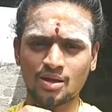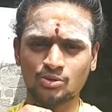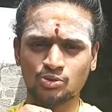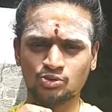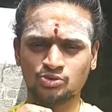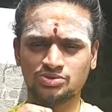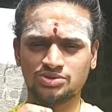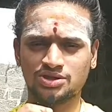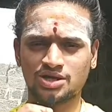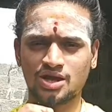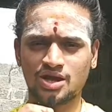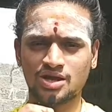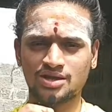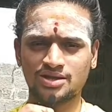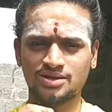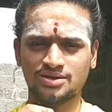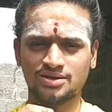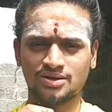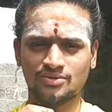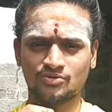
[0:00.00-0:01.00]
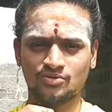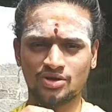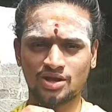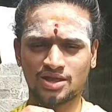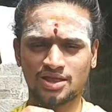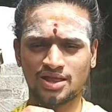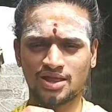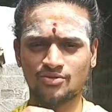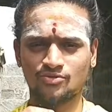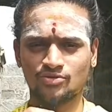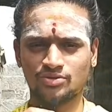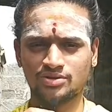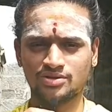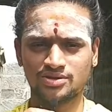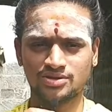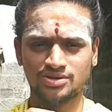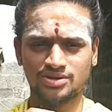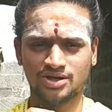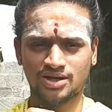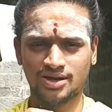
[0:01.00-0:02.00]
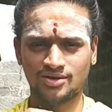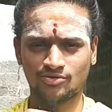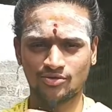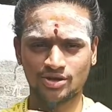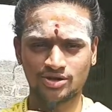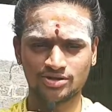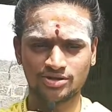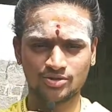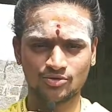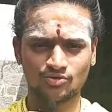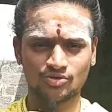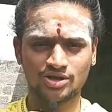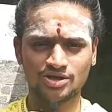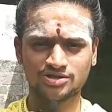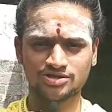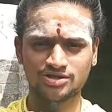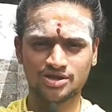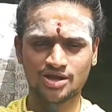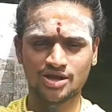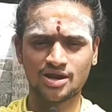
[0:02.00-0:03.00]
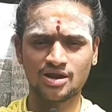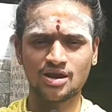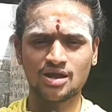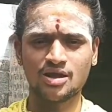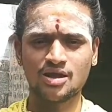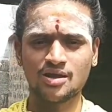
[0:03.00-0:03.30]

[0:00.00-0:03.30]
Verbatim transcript: உற்றா என்று உன்னதே உள்குகின்றேன் உணர்ந்து உள்ளத்தால்